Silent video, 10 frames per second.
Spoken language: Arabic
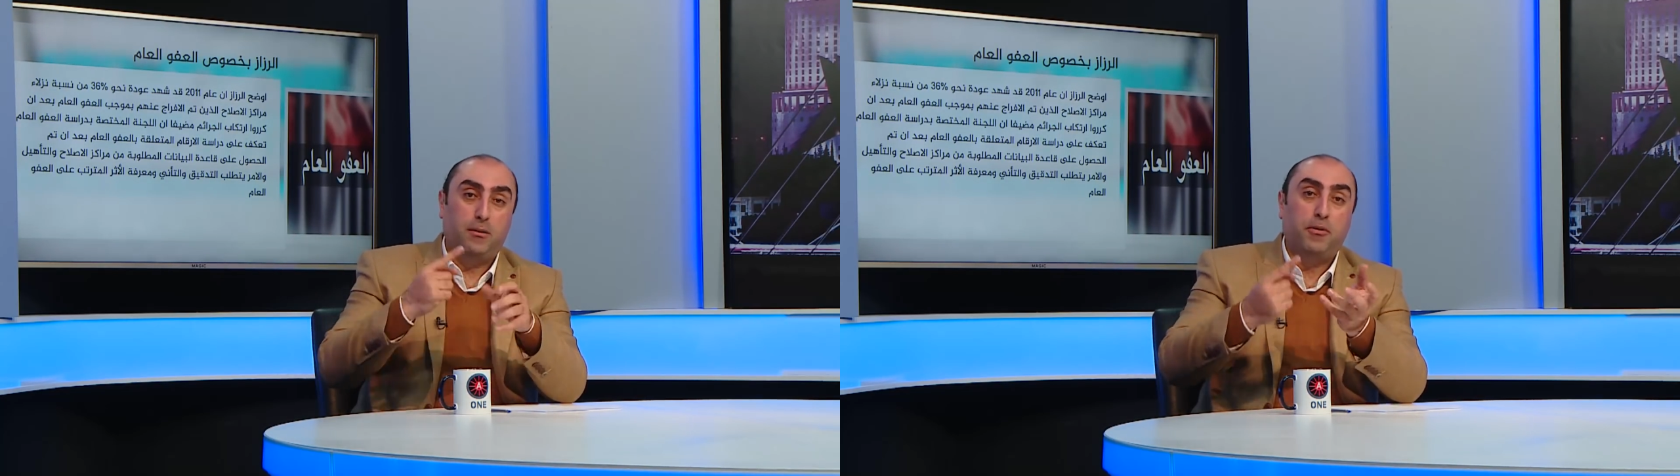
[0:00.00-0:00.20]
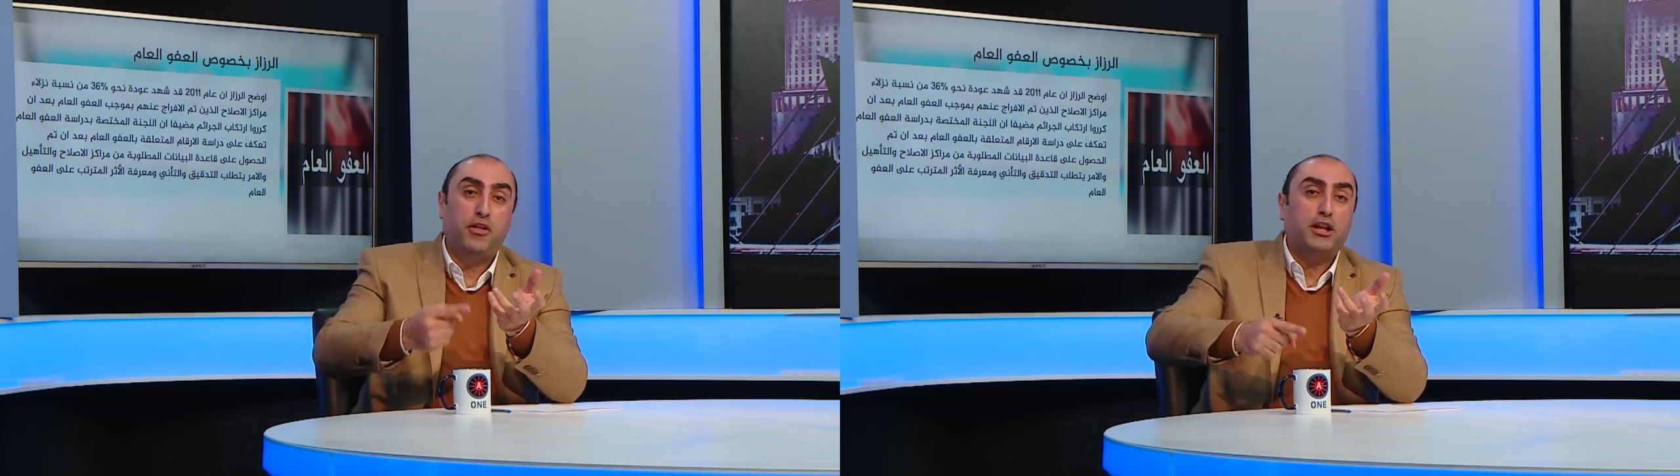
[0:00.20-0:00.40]

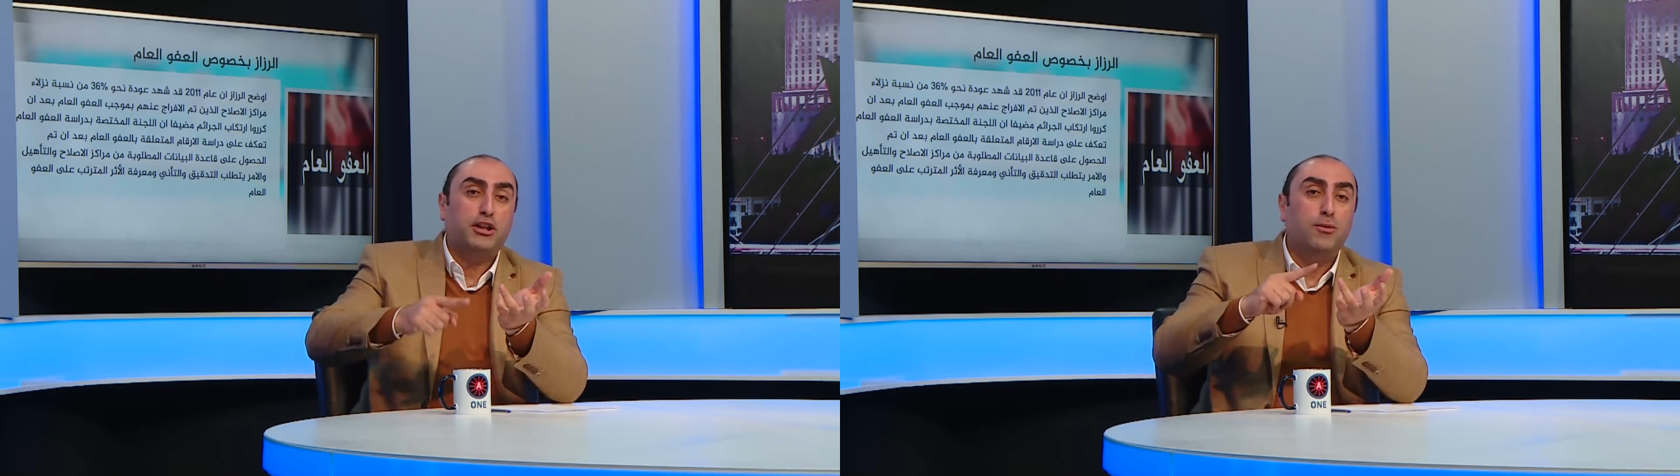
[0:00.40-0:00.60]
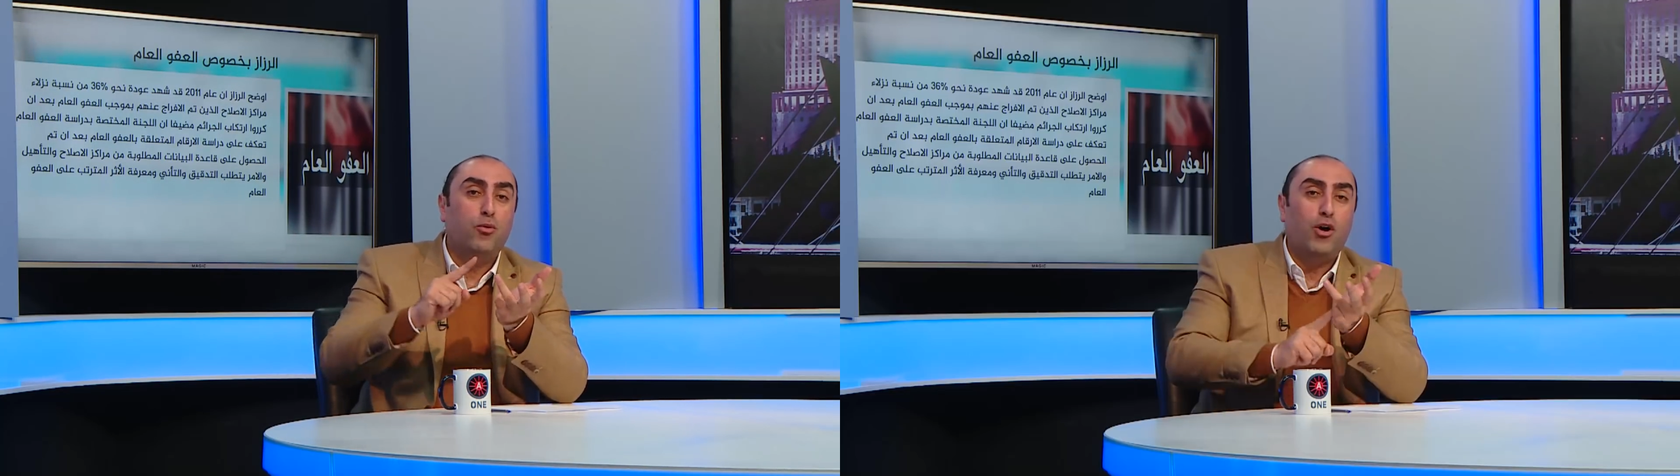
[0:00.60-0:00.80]
بضغط
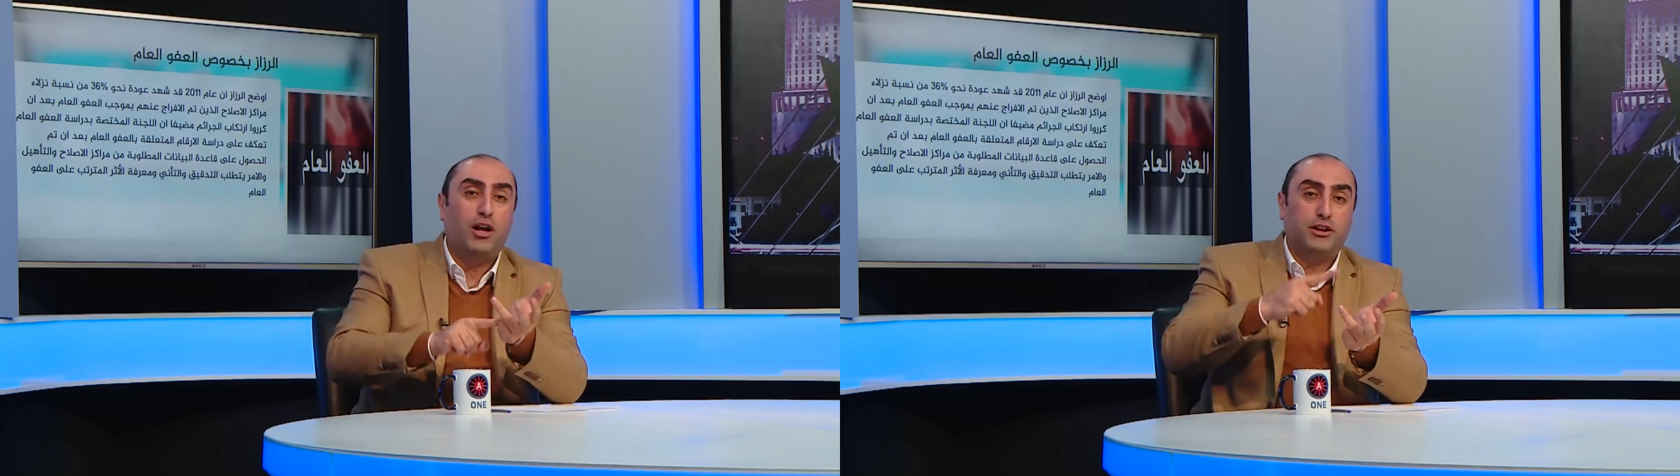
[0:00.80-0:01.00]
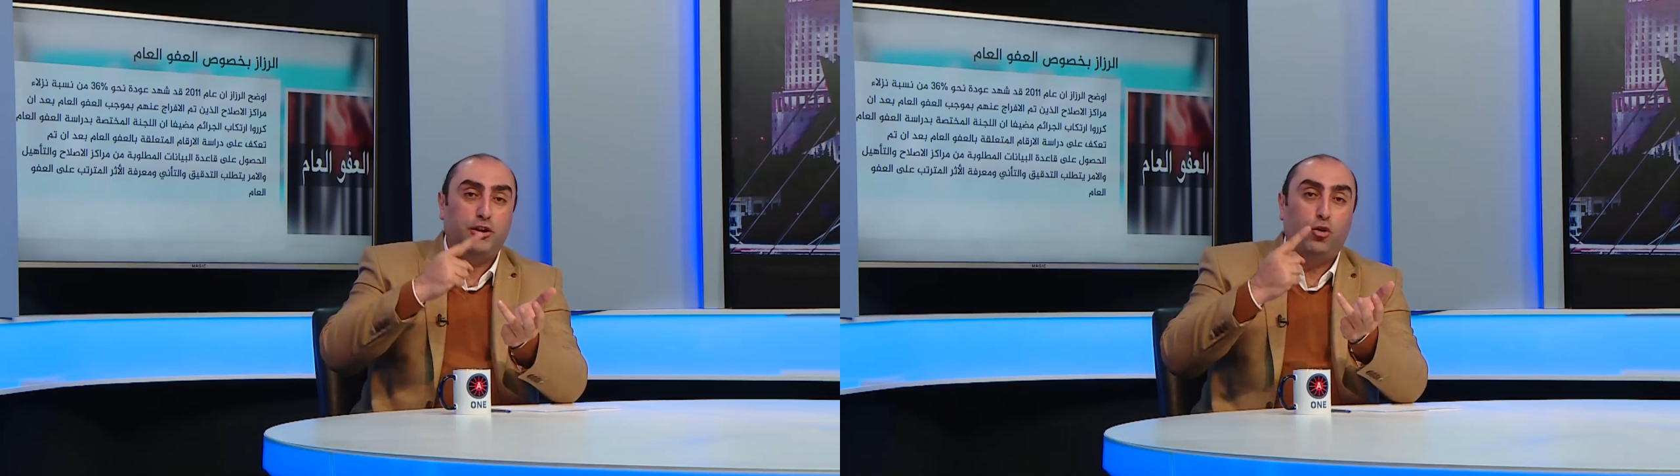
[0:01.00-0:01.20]

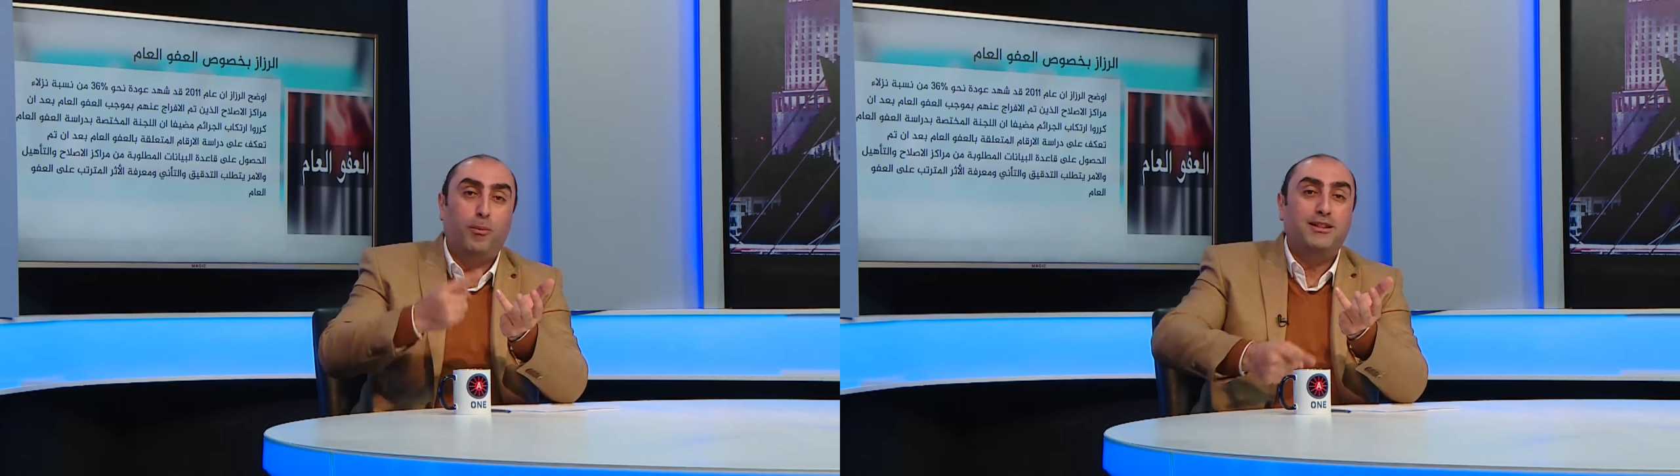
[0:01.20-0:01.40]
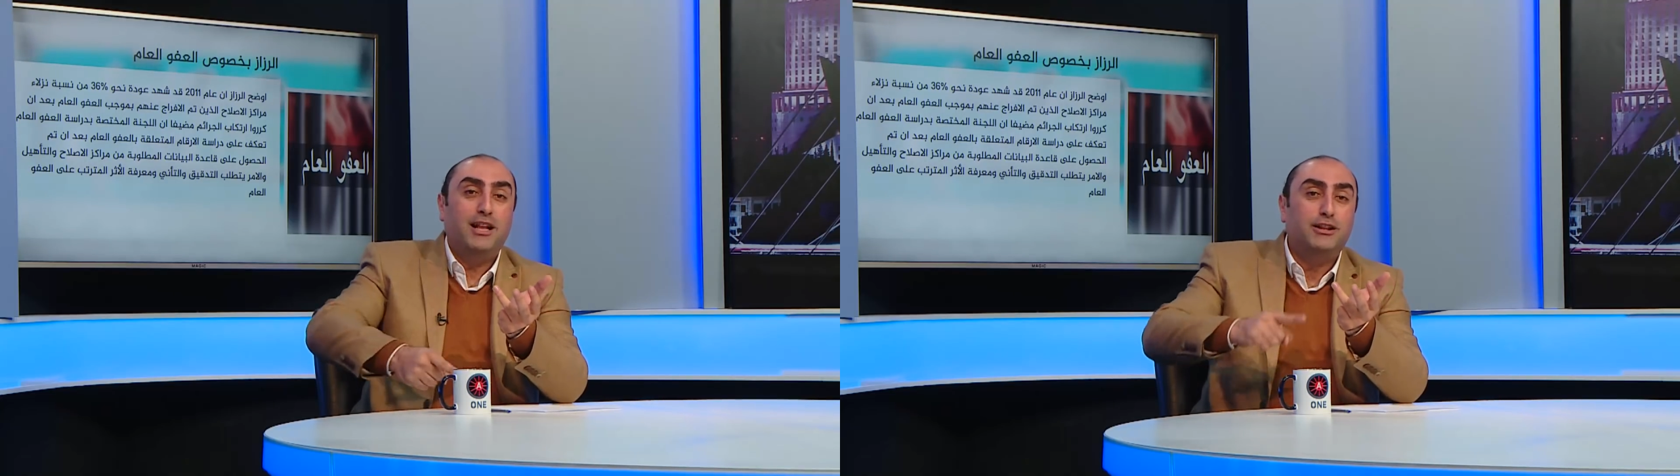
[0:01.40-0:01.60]
المواطن
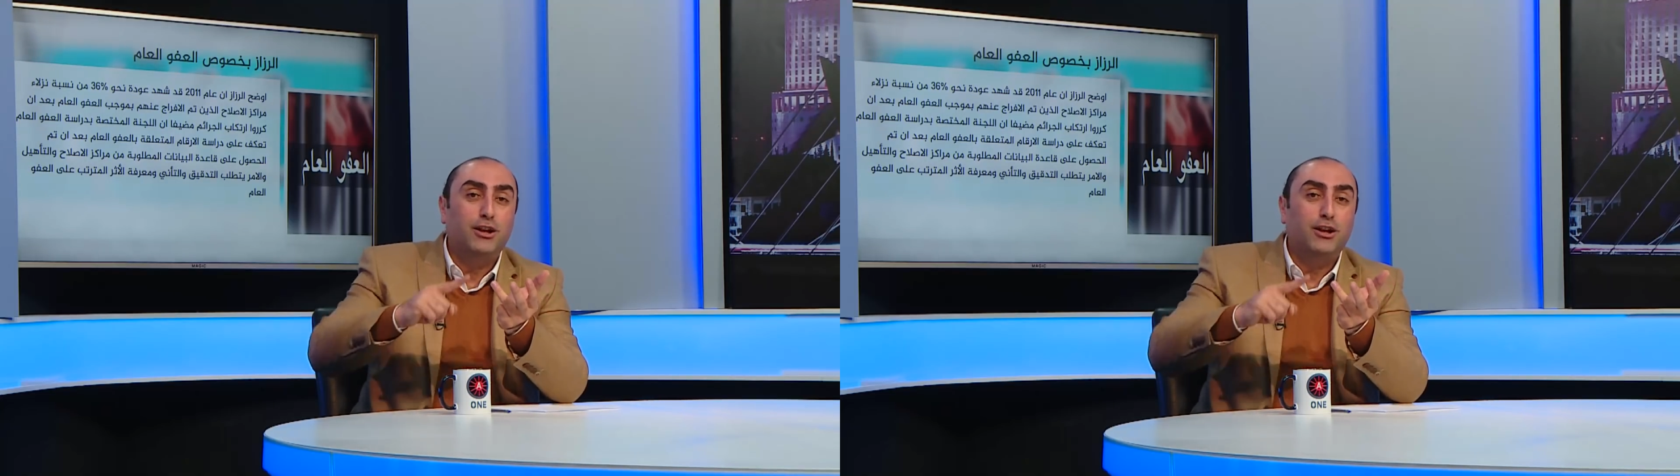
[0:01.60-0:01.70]
وبهدلة